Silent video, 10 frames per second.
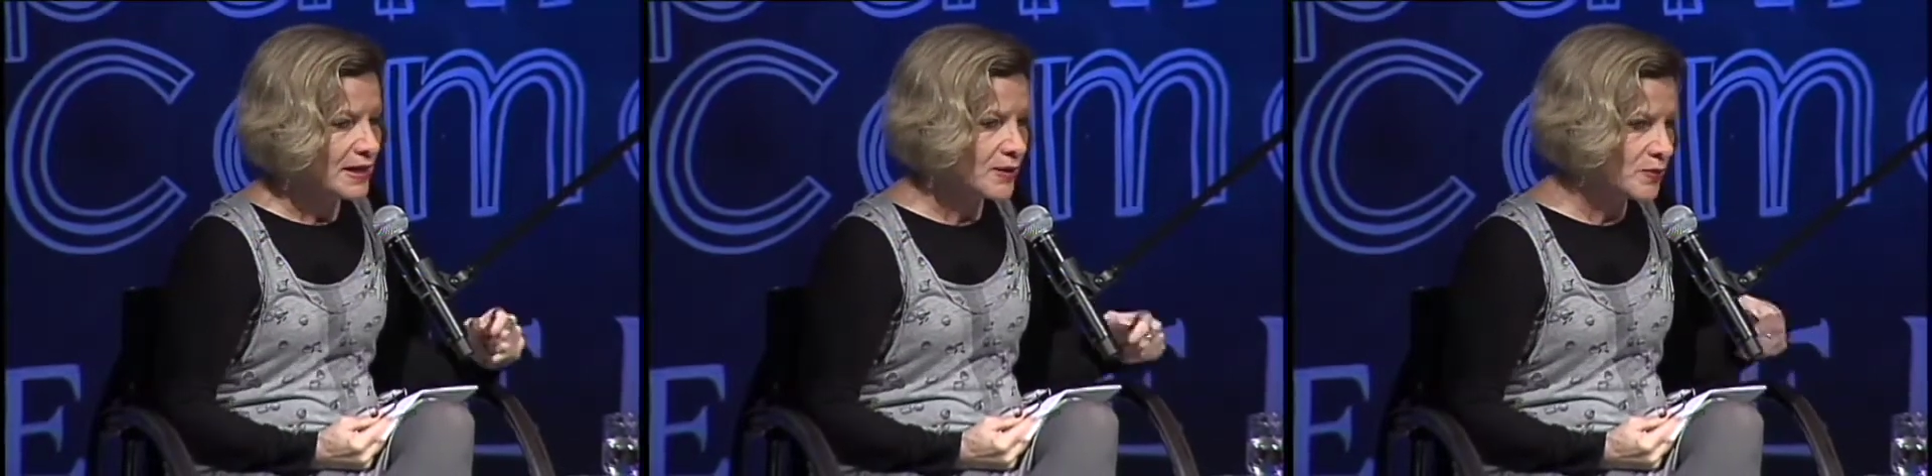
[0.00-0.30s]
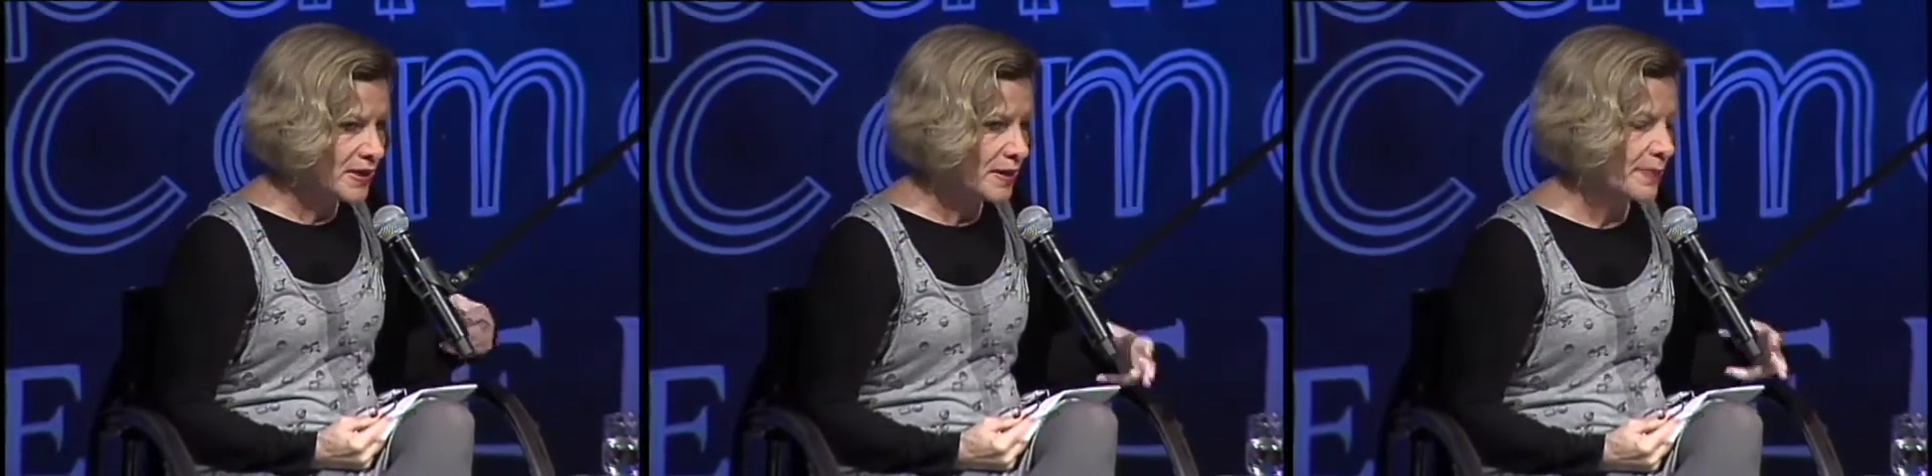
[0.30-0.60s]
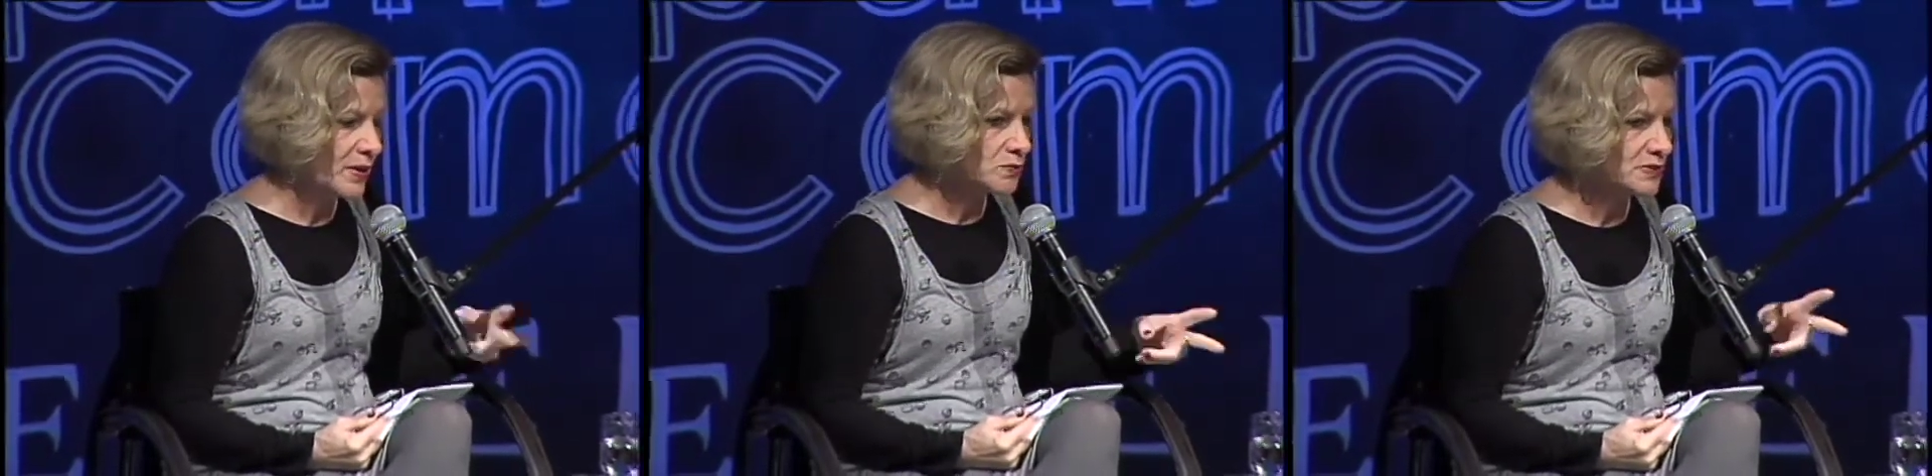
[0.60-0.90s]
Eu queria
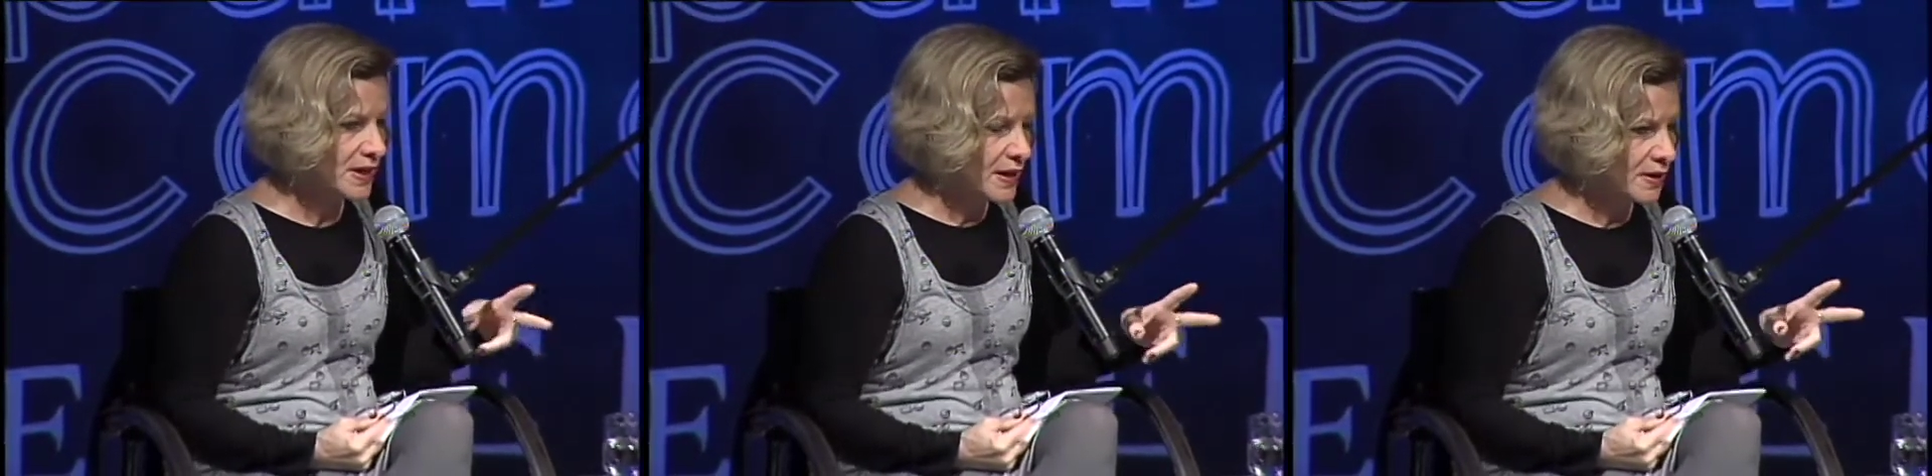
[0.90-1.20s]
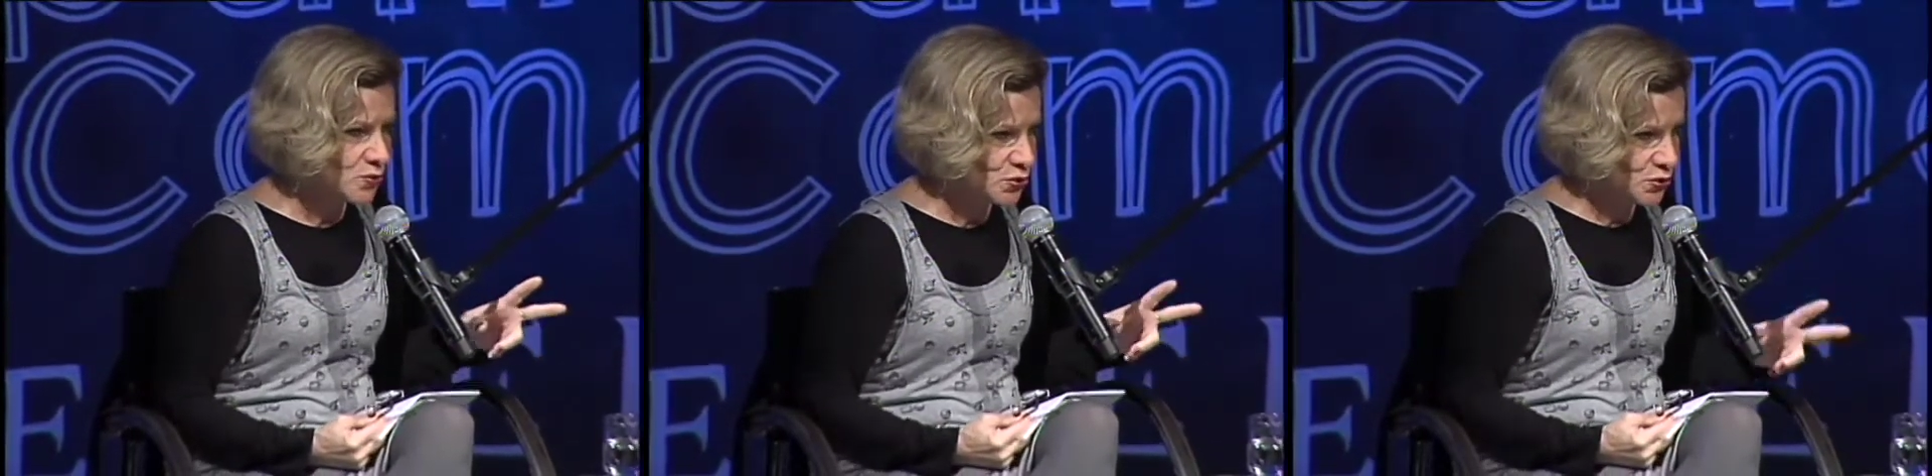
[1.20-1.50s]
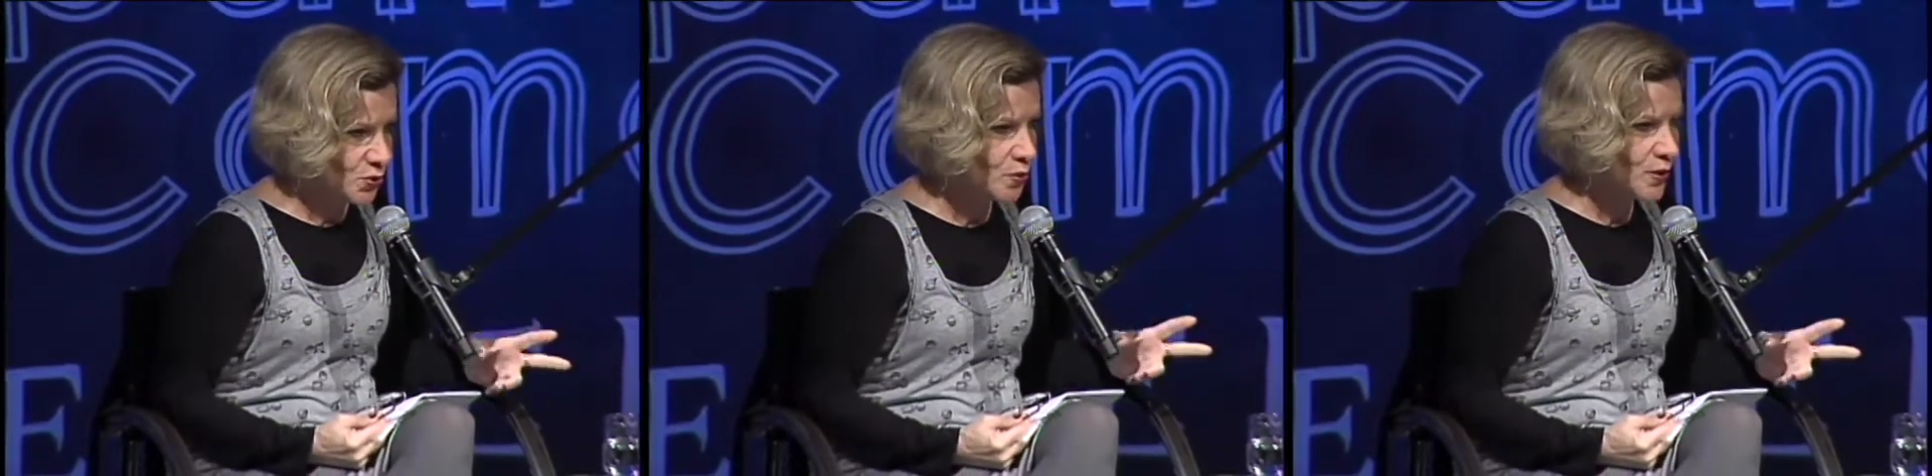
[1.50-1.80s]
perguntar
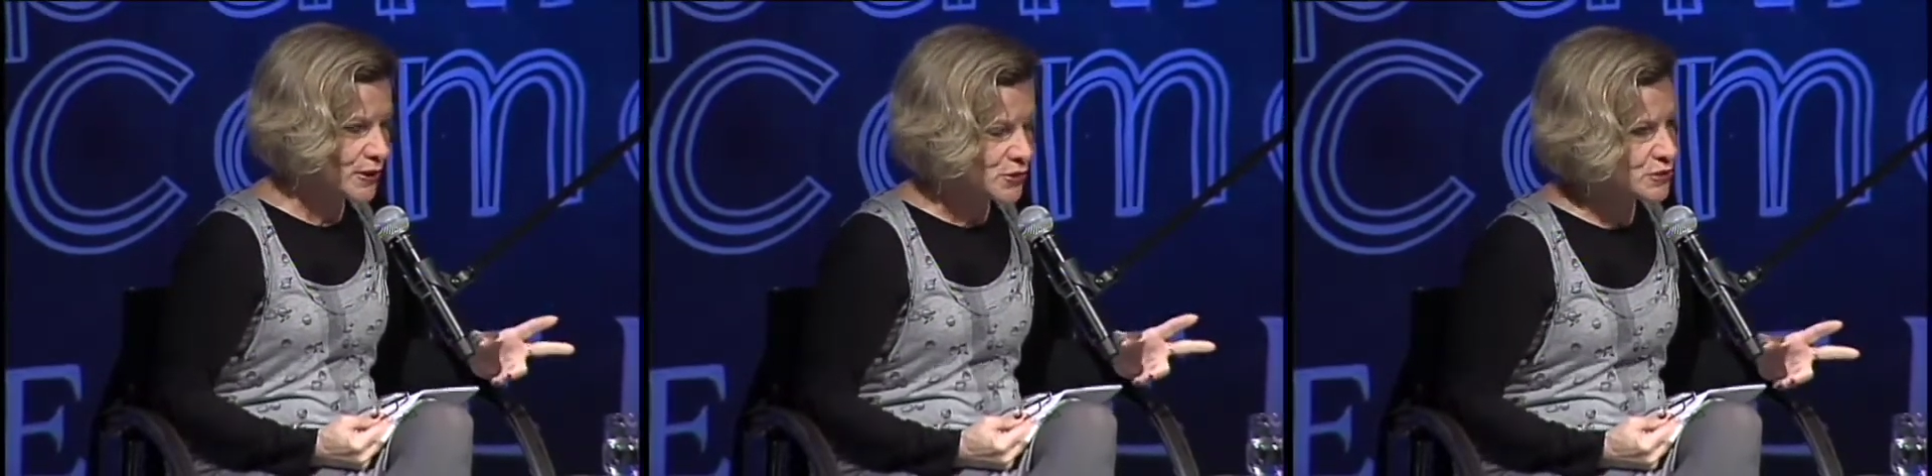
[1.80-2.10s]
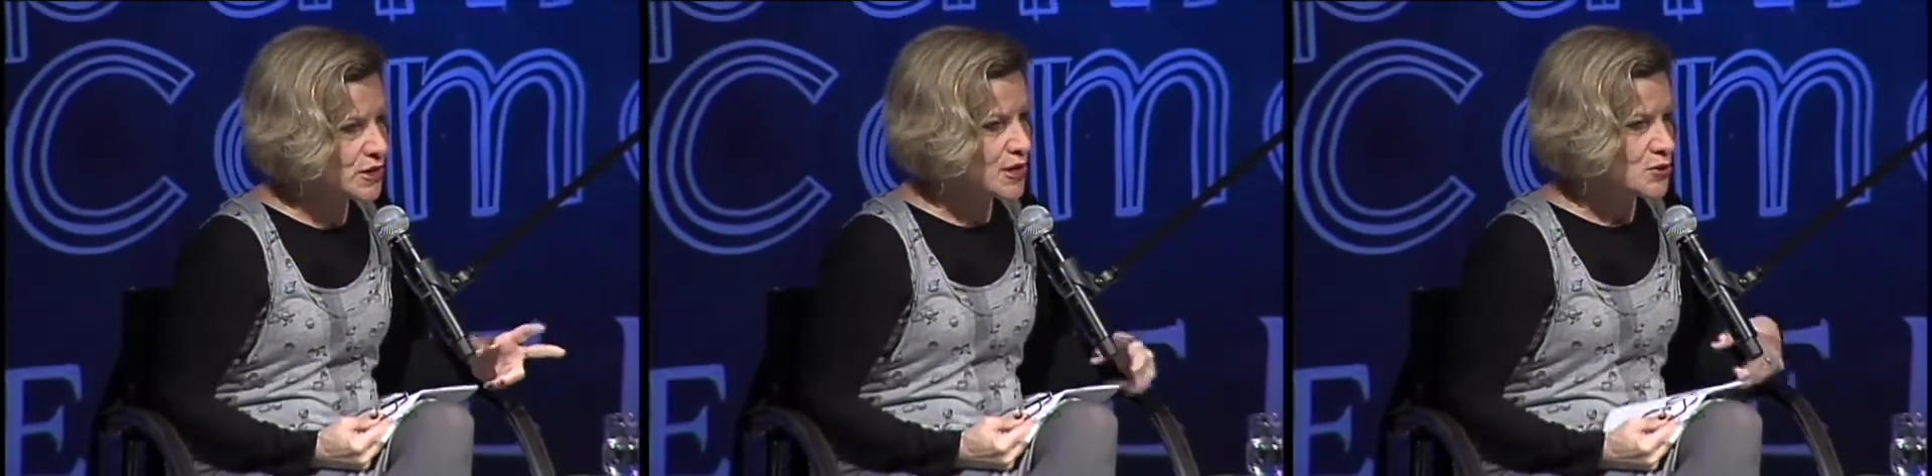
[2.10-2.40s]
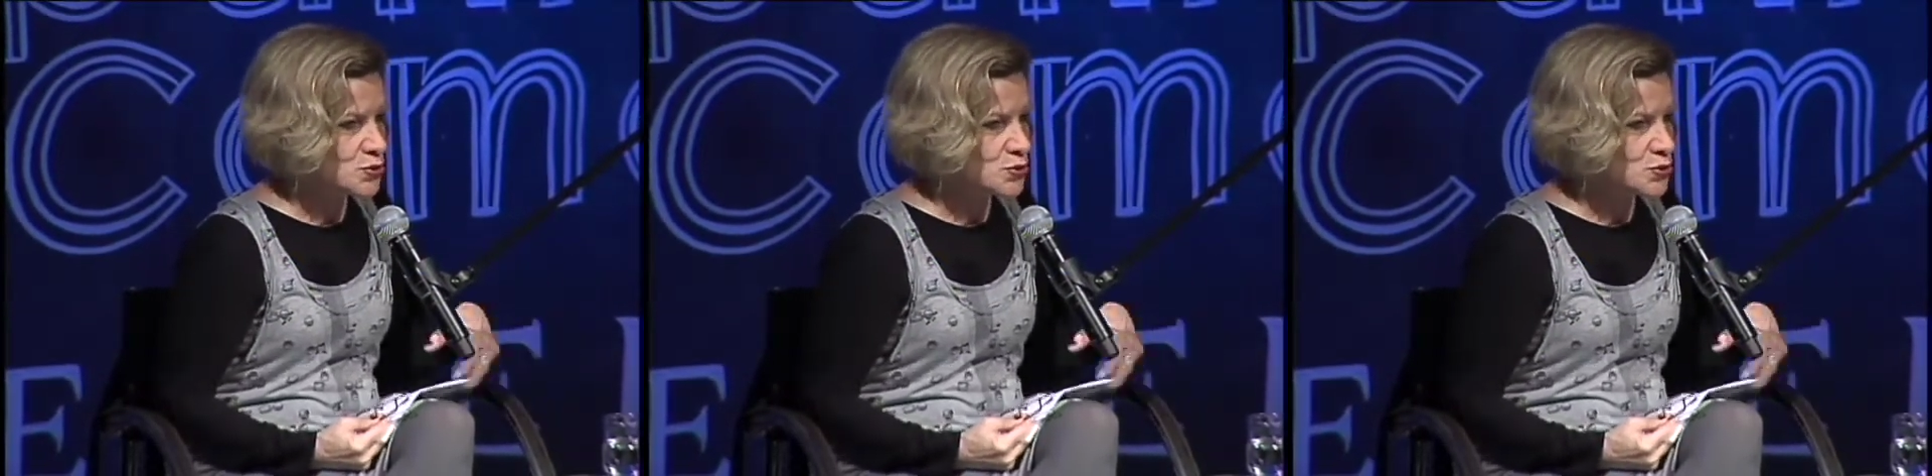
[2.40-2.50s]
aos dois